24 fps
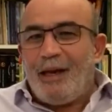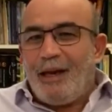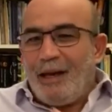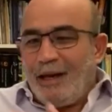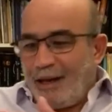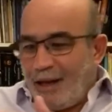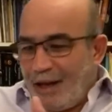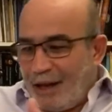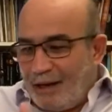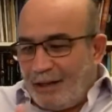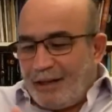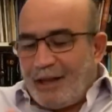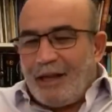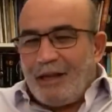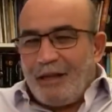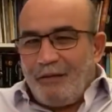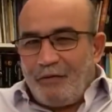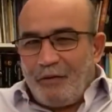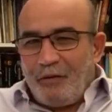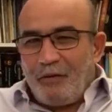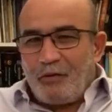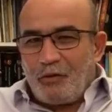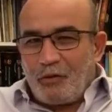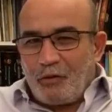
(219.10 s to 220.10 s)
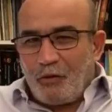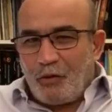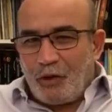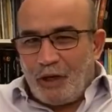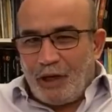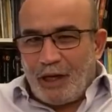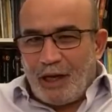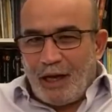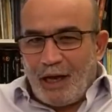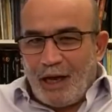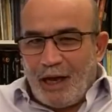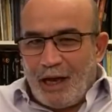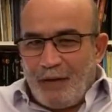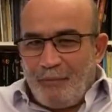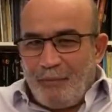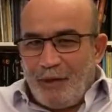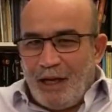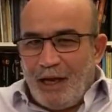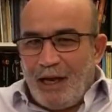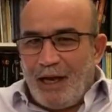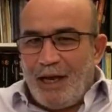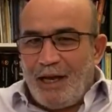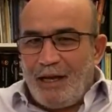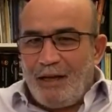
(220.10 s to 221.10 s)
كانت هذه في الدستور اللي راح قائم
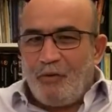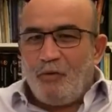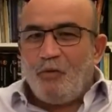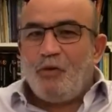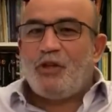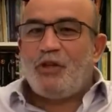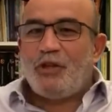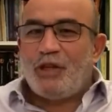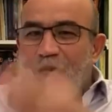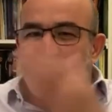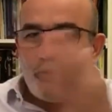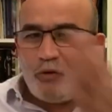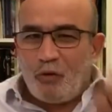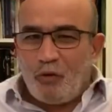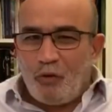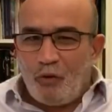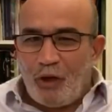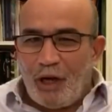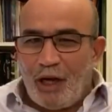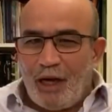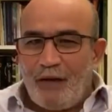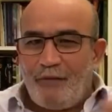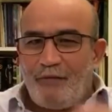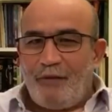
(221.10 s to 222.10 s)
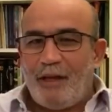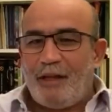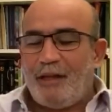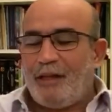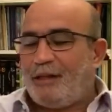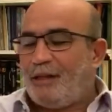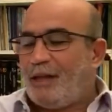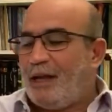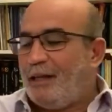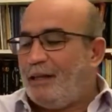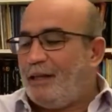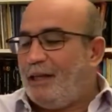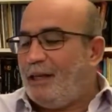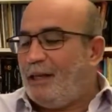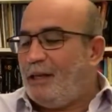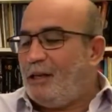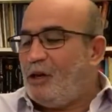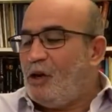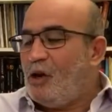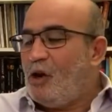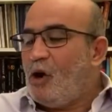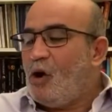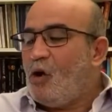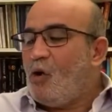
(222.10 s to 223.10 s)
الآن وزادوا له الآن في هذا التعديل
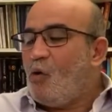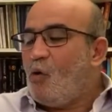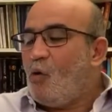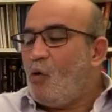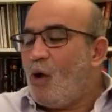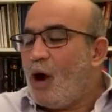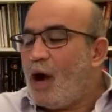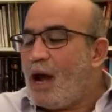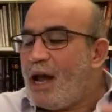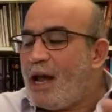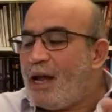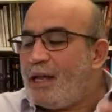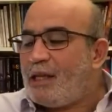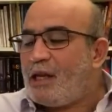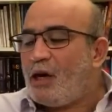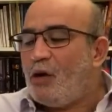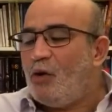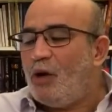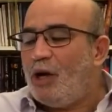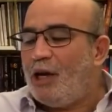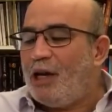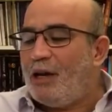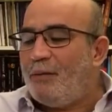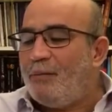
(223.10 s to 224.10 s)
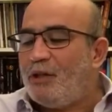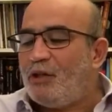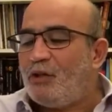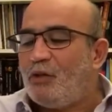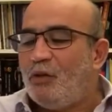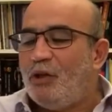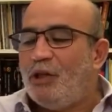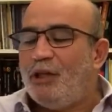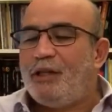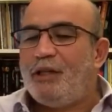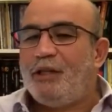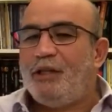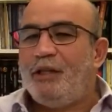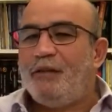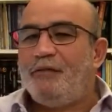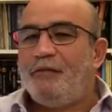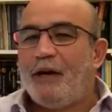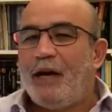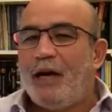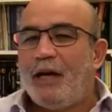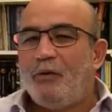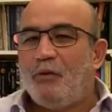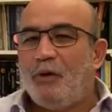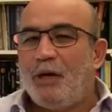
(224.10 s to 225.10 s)
ويتولى مسؤولية
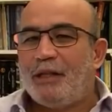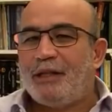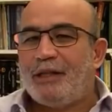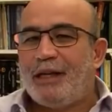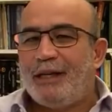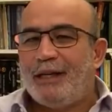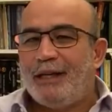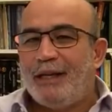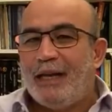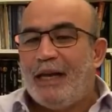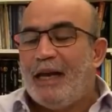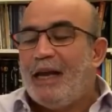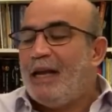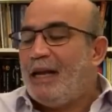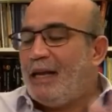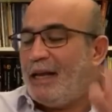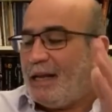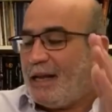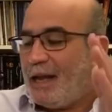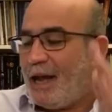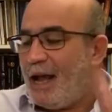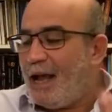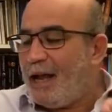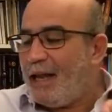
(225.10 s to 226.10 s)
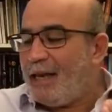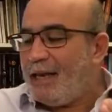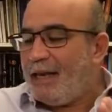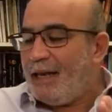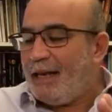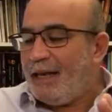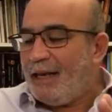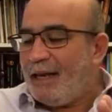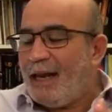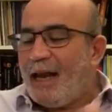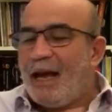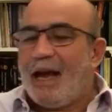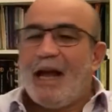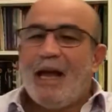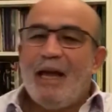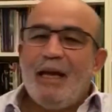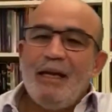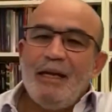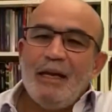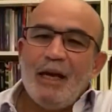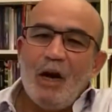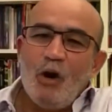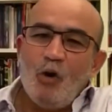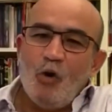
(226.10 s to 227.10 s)
الدفاع الوطني يعني
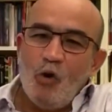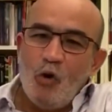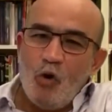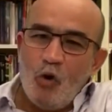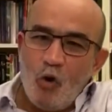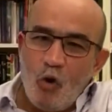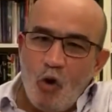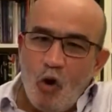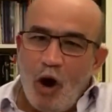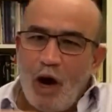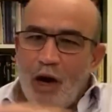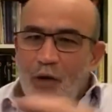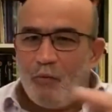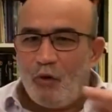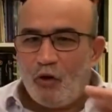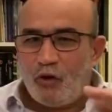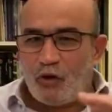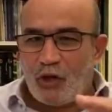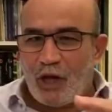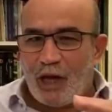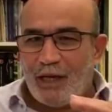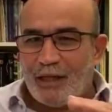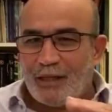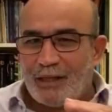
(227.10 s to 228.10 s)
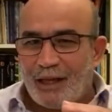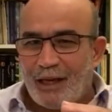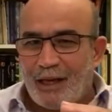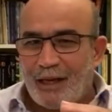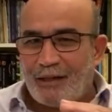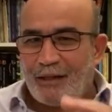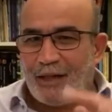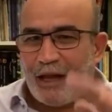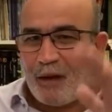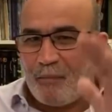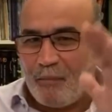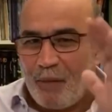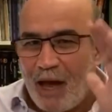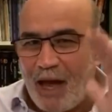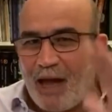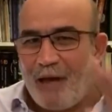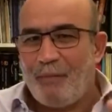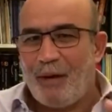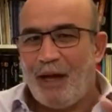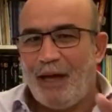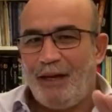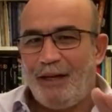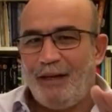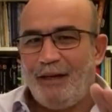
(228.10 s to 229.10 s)
أنه هو المسيطر تماما